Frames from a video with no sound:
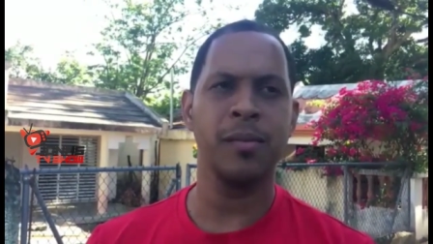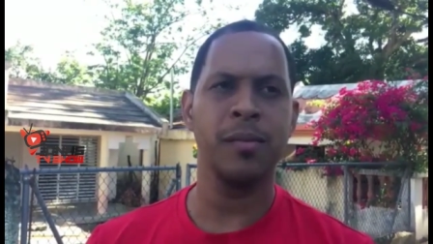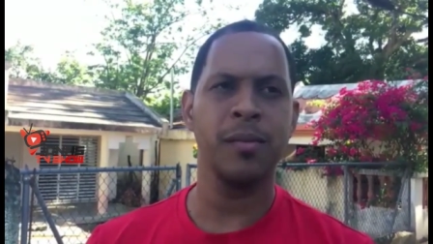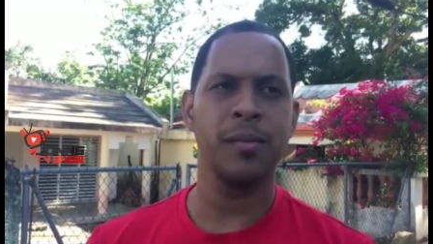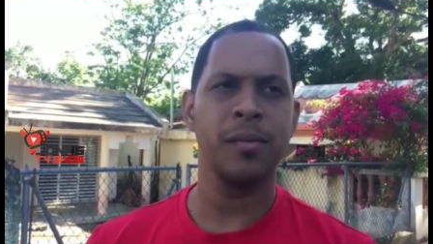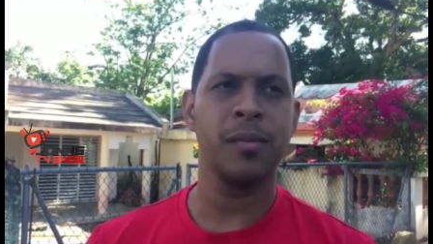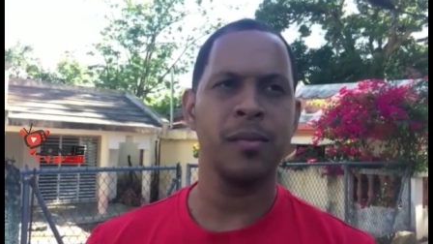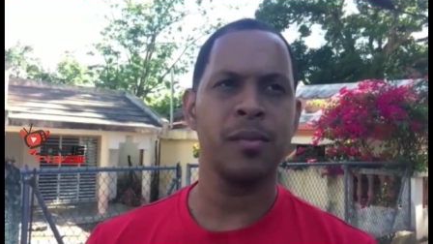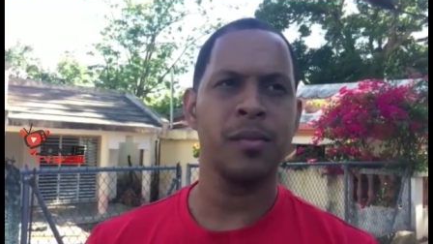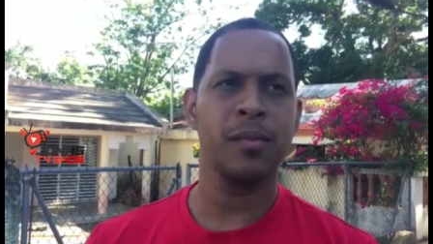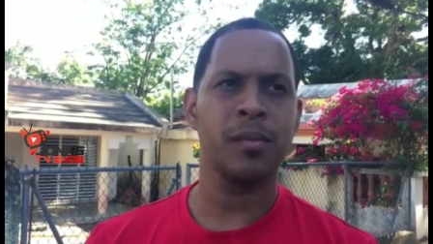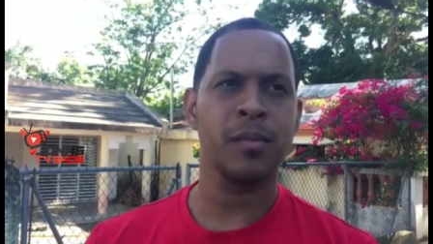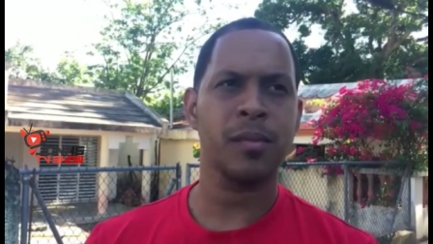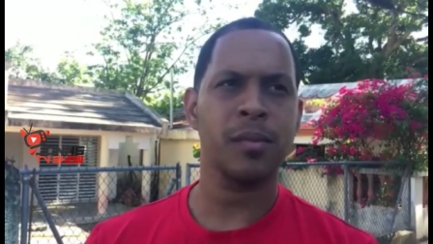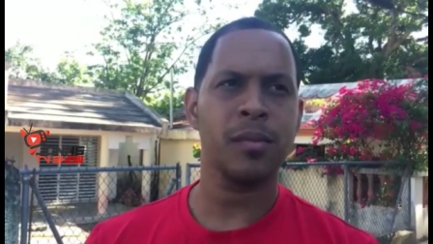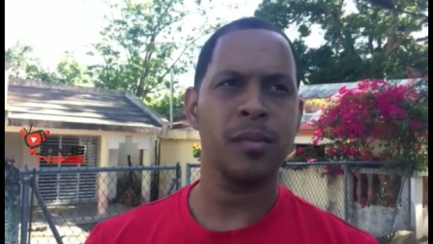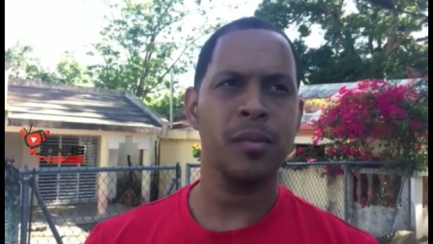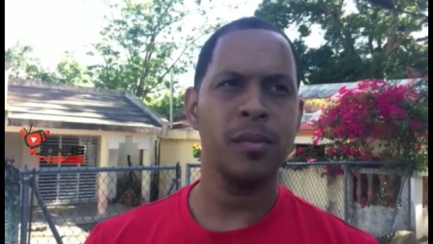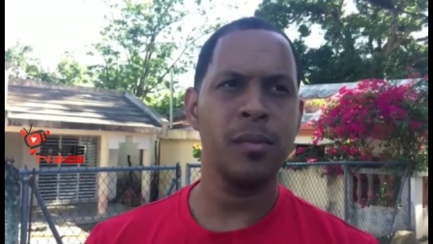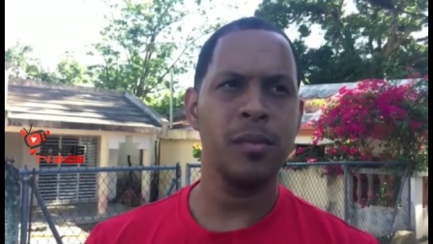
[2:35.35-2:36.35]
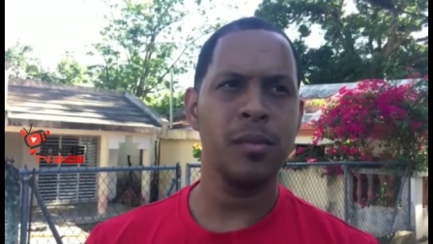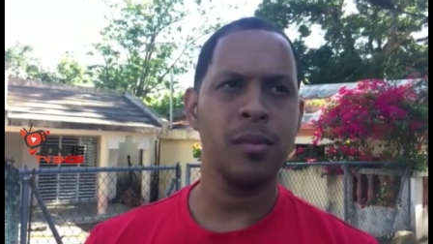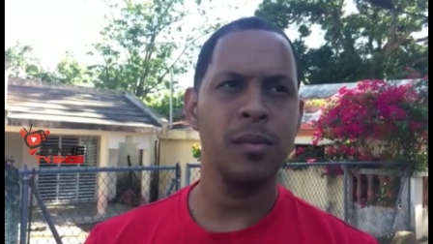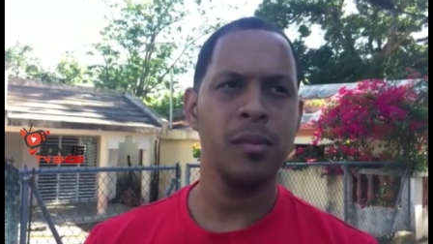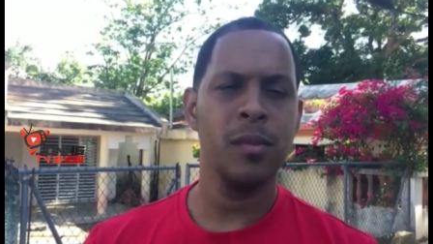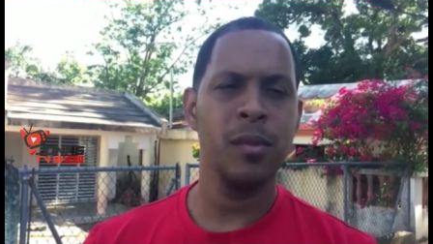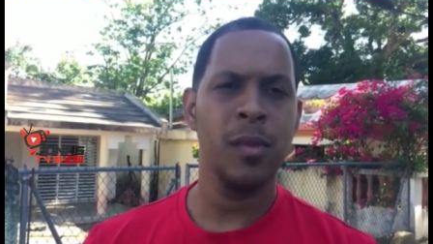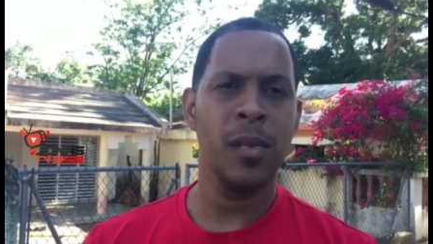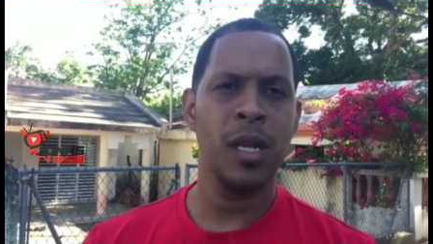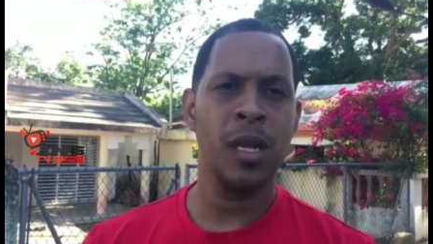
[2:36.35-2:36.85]
se escucharon muchos
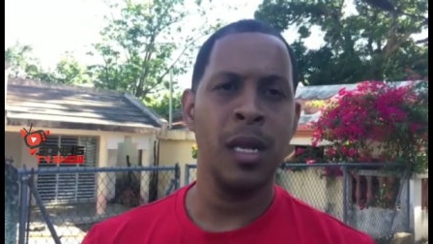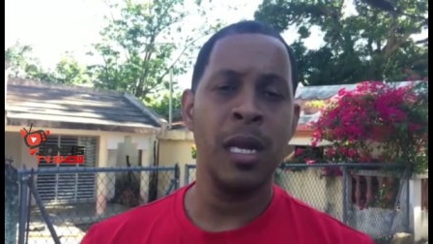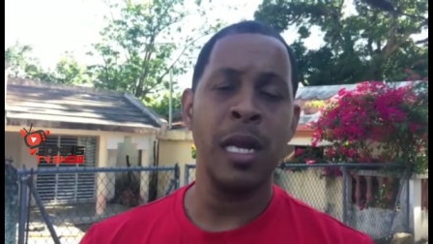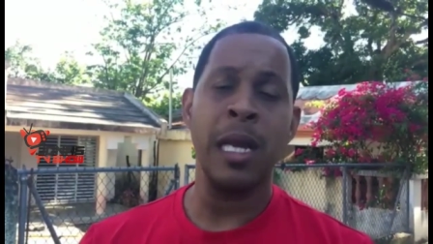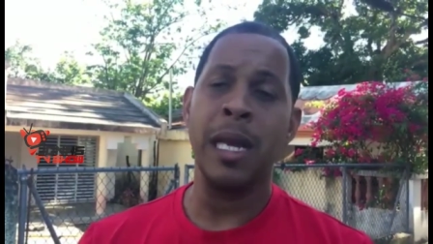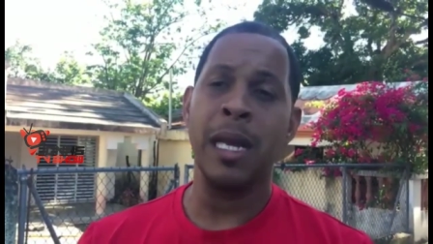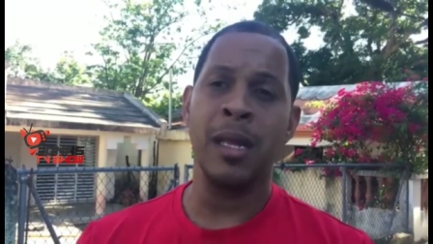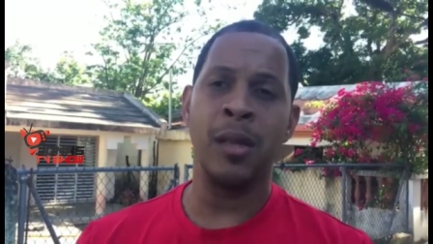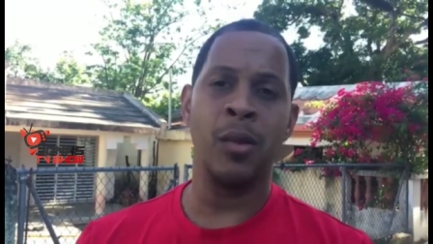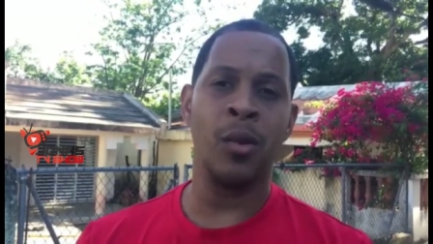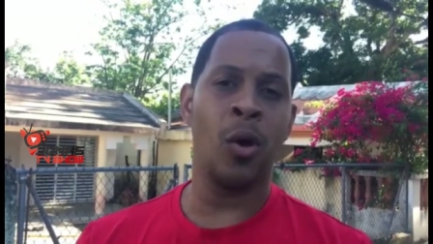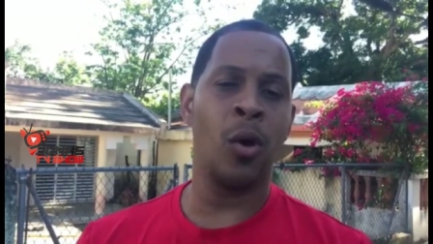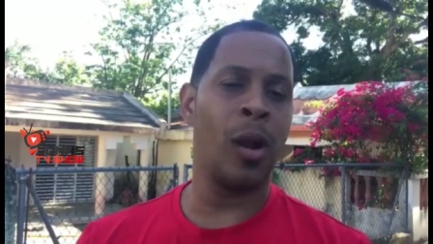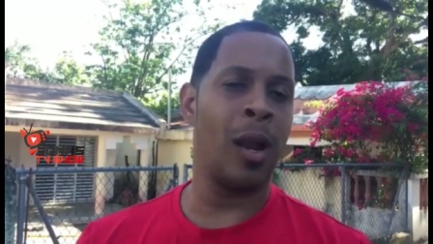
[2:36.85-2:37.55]
tiros en la madrugada.